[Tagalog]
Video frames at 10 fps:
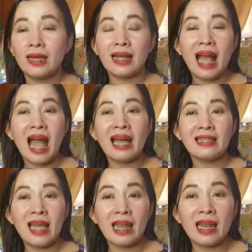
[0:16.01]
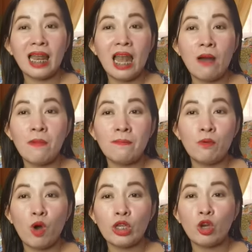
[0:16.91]
Nag-aatsara na lamang
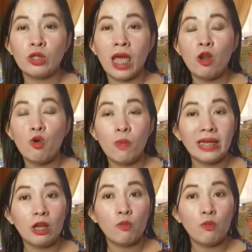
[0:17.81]
po kayo dahil umay